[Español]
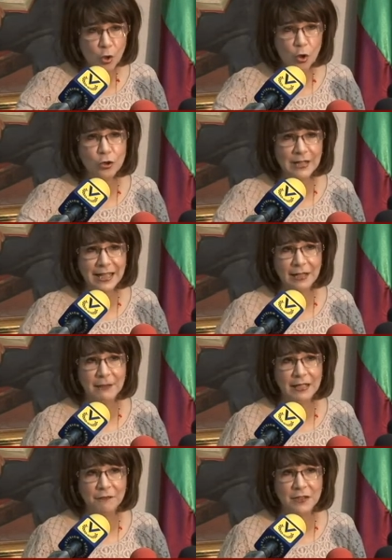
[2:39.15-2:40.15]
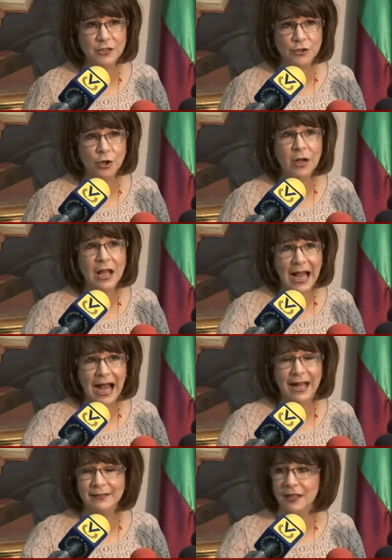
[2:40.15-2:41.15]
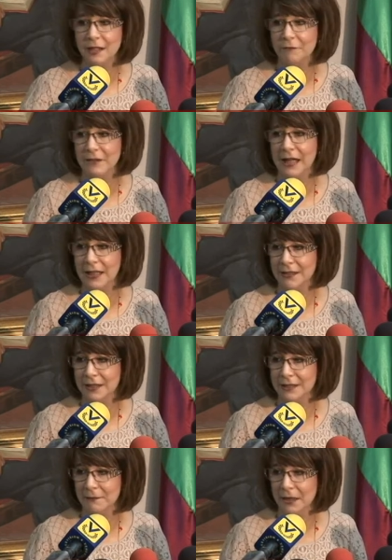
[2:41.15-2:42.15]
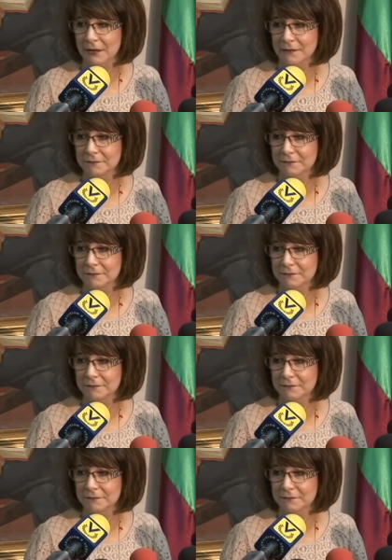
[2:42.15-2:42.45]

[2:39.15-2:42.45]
honrar el beneficio antes del final de este mes.